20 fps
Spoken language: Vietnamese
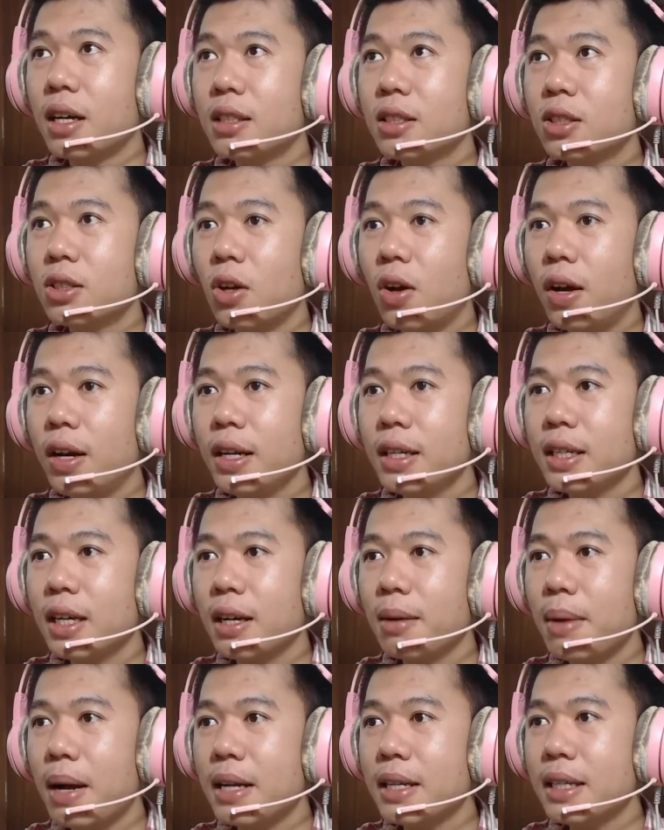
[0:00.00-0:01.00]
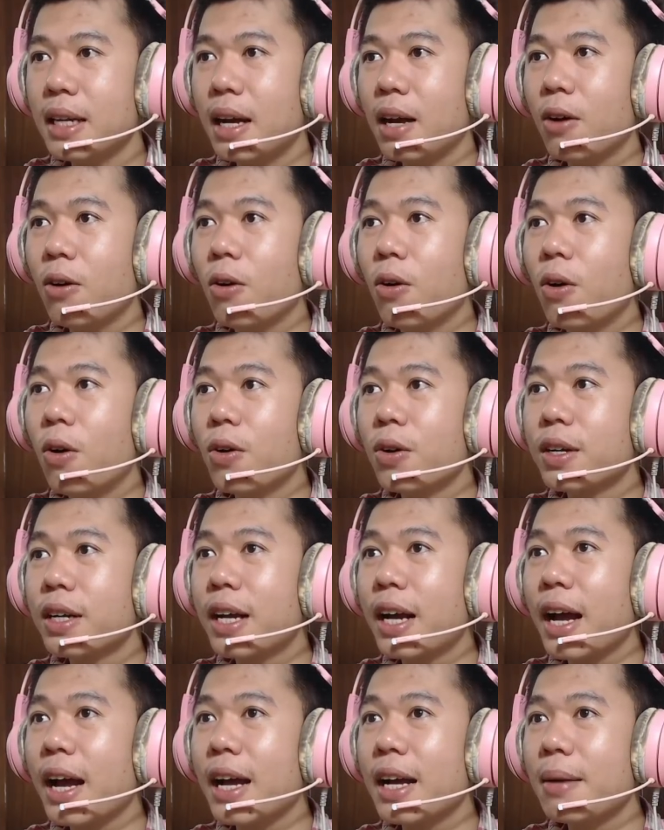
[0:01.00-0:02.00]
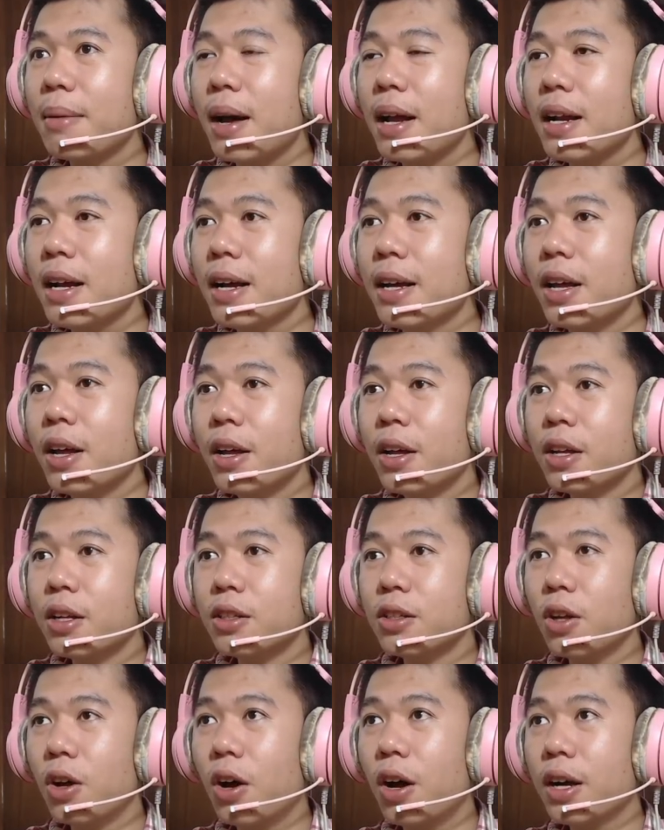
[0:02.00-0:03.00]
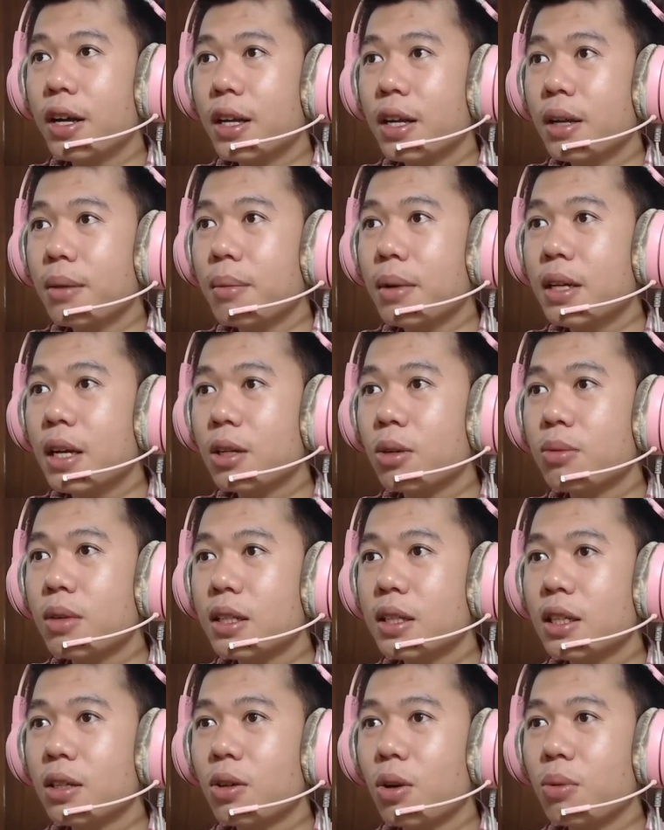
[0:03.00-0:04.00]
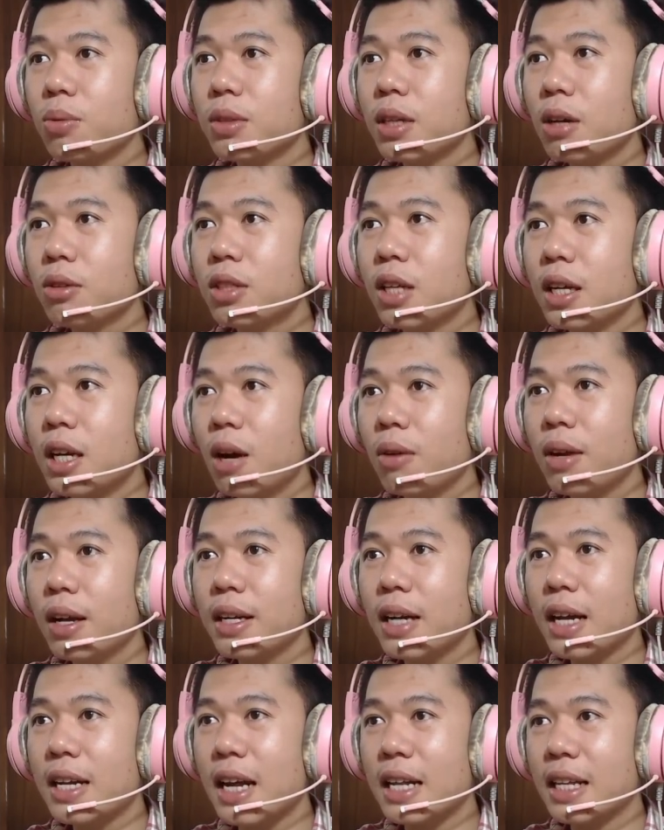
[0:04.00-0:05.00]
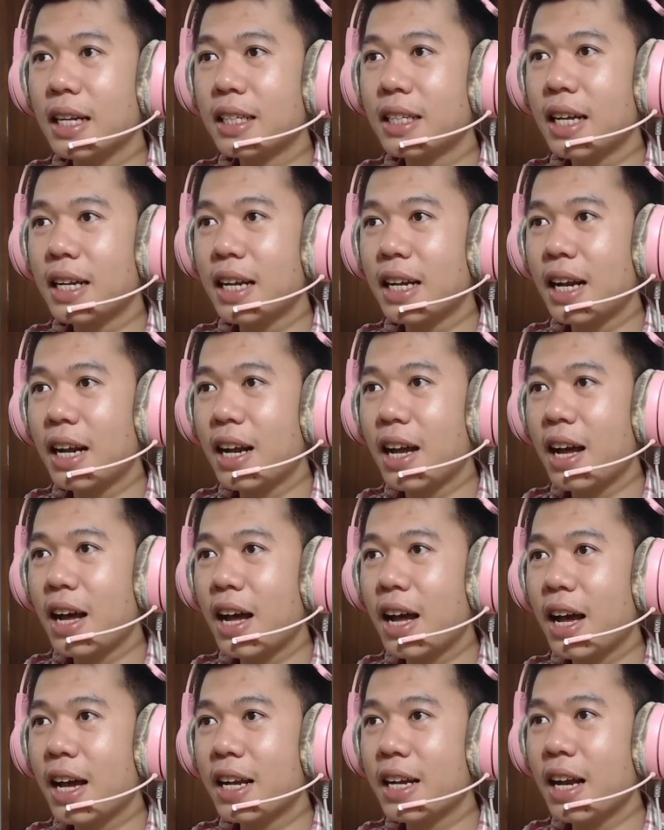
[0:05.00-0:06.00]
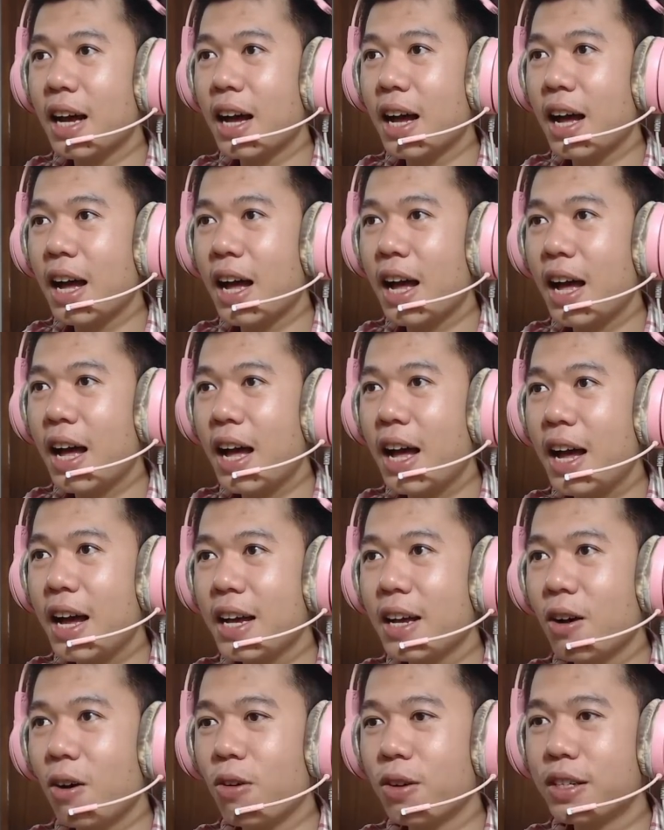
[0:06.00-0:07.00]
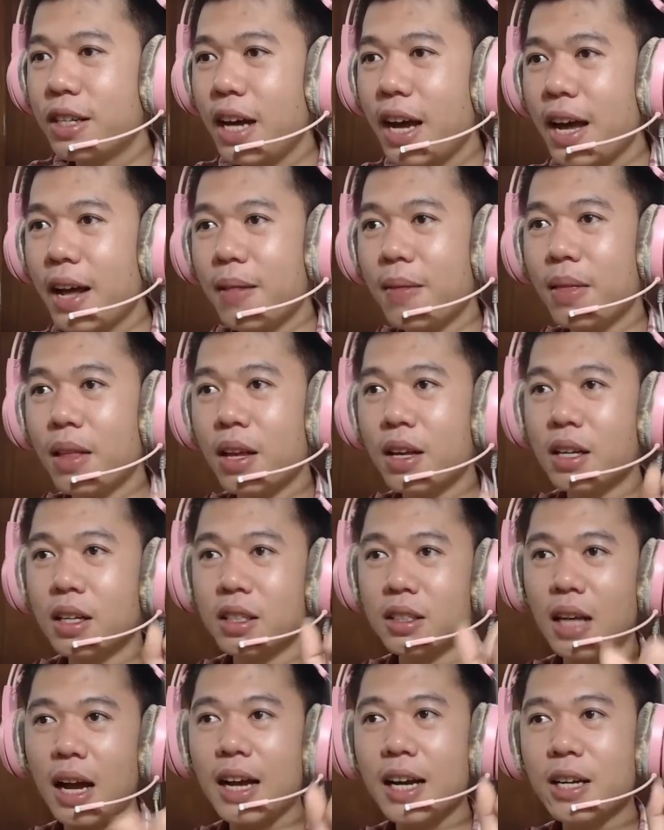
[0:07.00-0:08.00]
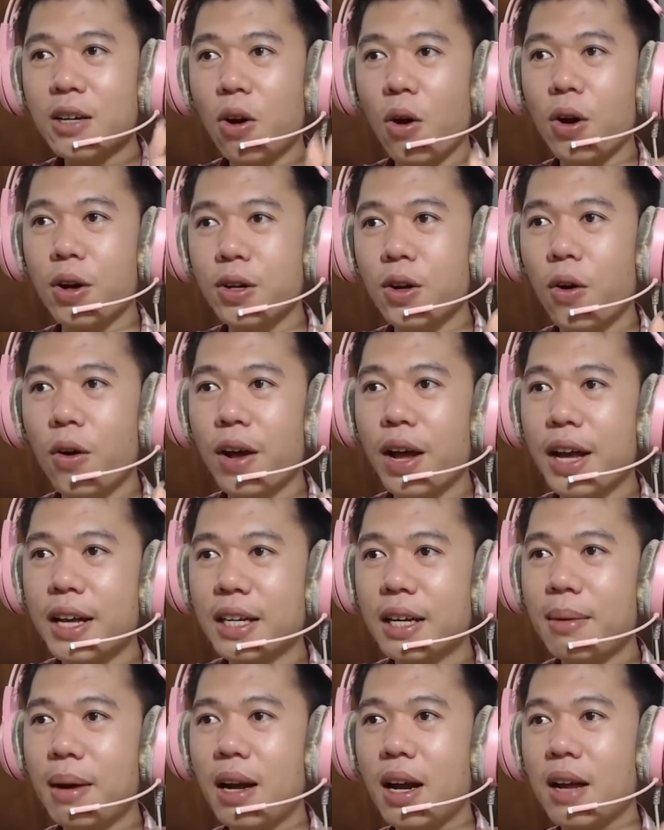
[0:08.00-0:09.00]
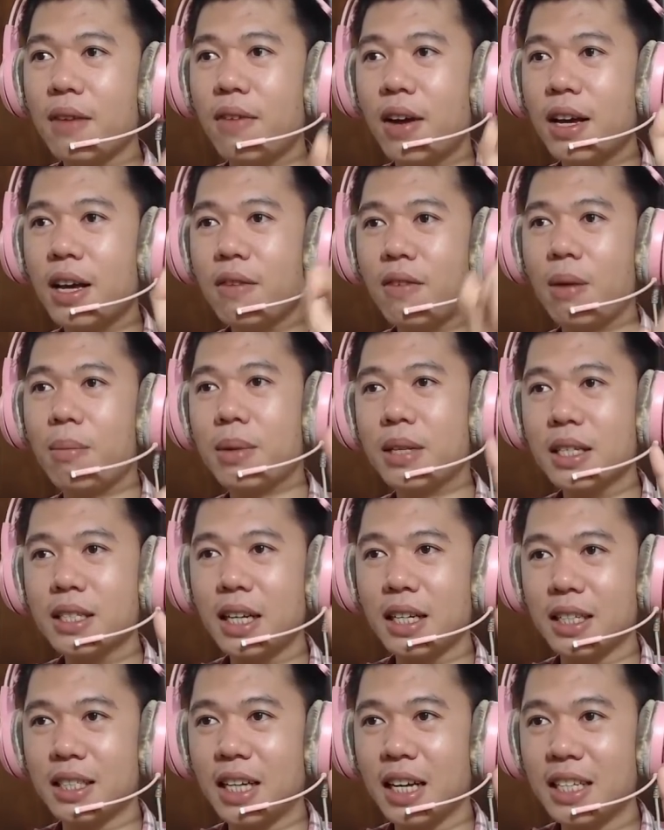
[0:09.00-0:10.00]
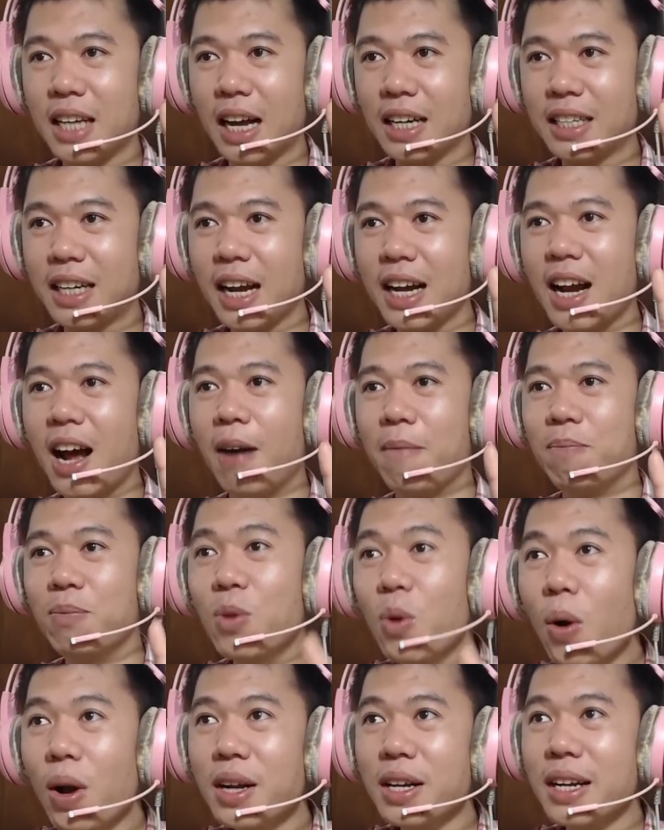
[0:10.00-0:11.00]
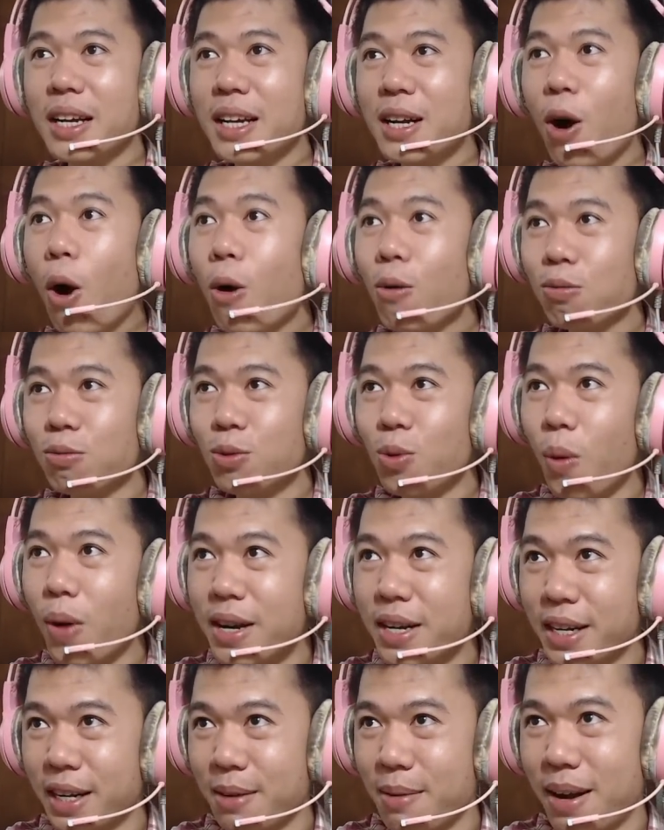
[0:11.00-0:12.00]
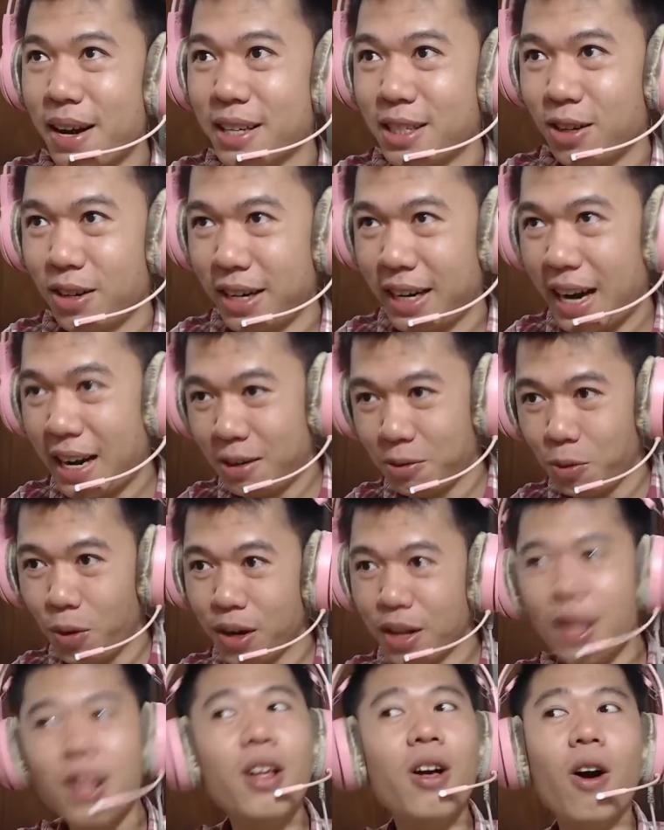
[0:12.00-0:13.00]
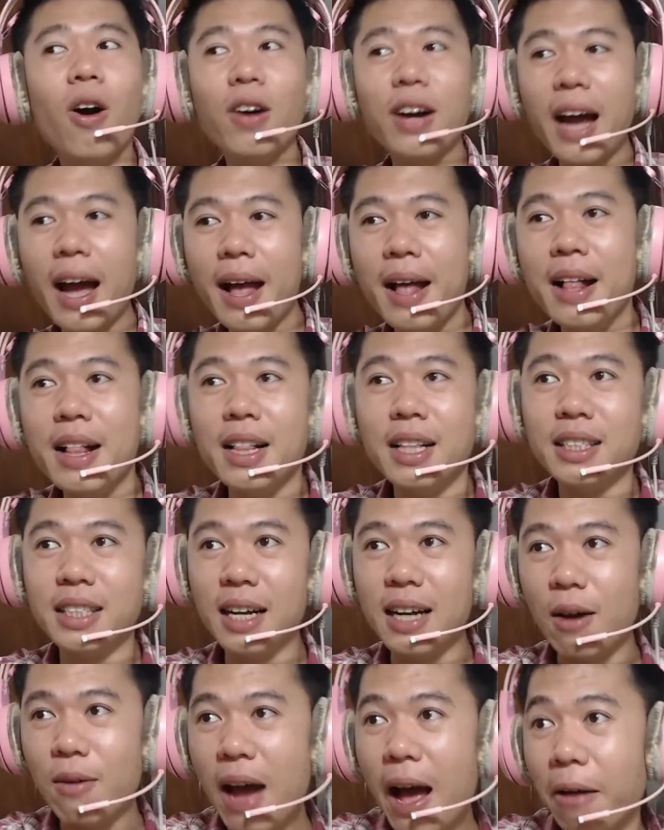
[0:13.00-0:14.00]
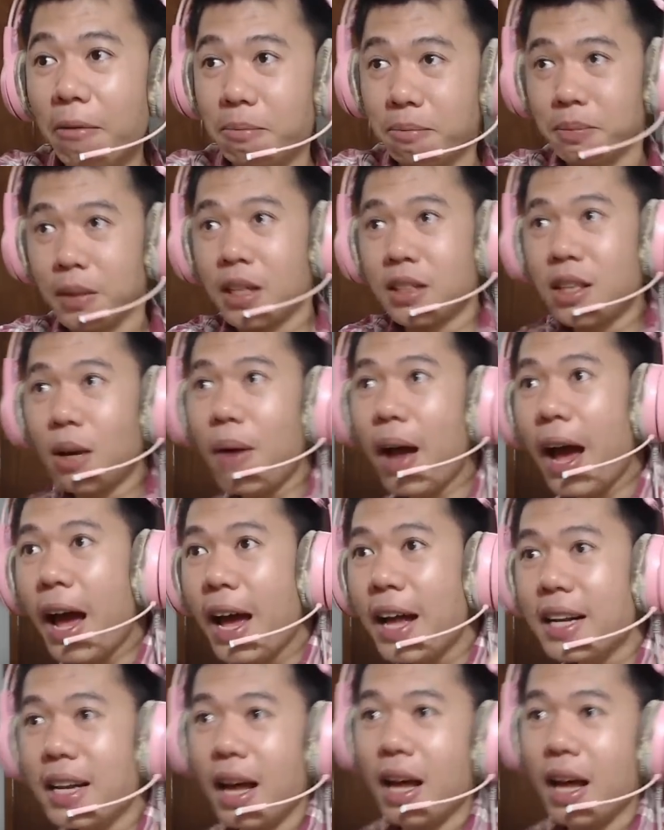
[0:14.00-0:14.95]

sói này nha các bạn nha. Ok các bạn ơi. Rồi, bây giờ chúng ta sẽ cùng nhau chiến đấu này. Đây, để thanh niên này ra đây. Đấy, ok, thay đổi đội hình các bạn ơi. Và hy vọng mình sẽ giành được chiến thắng. Kết hợp luôn đi, hút luôn đi các bạn ơi, cho nó khét luôn. Ok, chiến đấu nào. Xông lên.